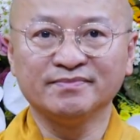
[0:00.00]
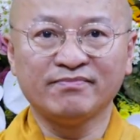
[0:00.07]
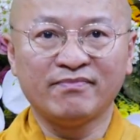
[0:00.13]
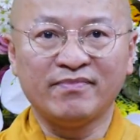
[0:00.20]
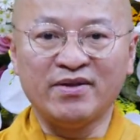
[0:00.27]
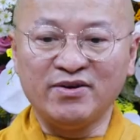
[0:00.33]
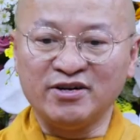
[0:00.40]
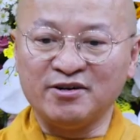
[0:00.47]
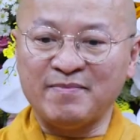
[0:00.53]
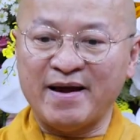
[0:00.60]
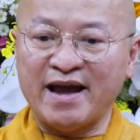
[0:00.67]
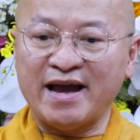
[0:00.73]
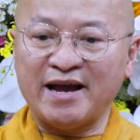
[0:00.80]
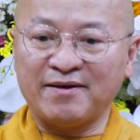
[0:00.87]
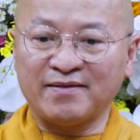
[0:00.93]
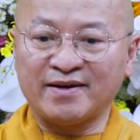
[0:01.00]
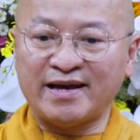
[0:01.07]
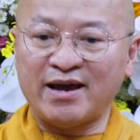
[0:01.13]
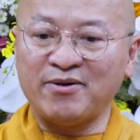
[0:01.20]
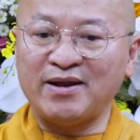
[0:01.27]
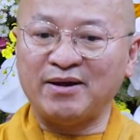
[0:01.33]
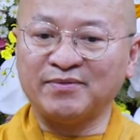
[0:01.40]
Nếu người mẹ
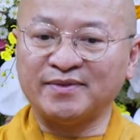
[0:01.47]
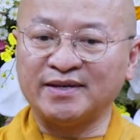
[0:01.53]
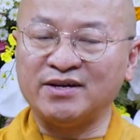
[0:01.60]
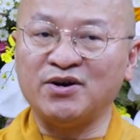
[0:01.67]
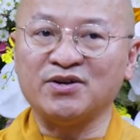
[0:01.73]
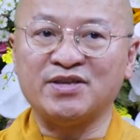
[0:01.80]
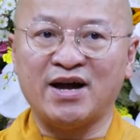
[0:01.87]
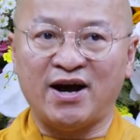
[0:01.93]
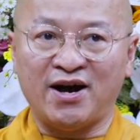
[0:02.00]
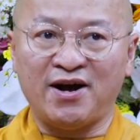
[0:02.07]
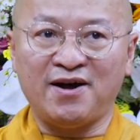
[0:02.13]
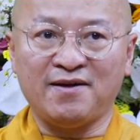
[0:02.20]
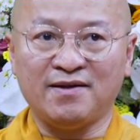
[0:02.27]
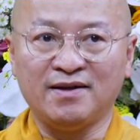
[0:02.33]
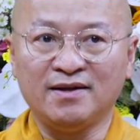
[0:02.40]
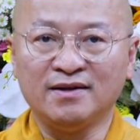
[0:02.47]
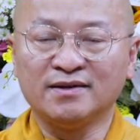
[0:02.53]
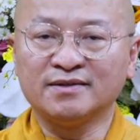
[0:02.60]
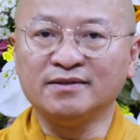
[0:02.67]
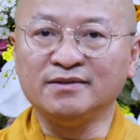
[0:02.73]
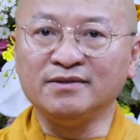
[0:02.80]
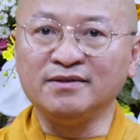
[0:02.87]
khéo léo từ hồi nhỏ,
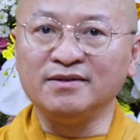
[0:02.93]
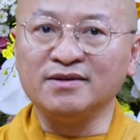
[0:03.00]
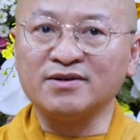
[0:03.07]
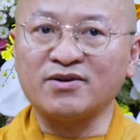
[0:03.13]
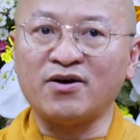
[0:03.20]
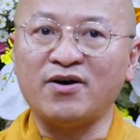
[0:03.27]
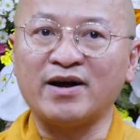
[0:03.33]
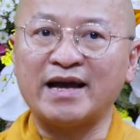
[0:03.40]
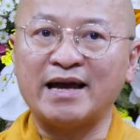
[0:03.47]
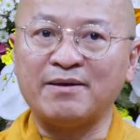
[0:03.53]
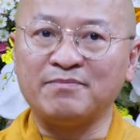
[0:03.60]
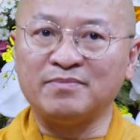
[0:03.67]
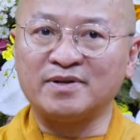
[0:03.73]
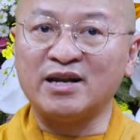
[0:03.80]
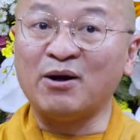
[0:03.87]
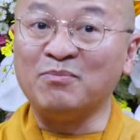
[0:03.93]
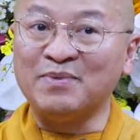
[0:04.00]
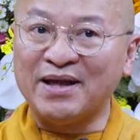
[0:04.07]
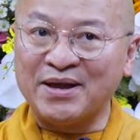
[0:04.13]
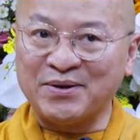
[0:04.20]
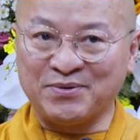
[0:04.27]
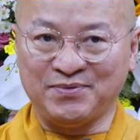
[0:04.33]
thương con em đồng
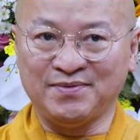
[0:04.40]
đều,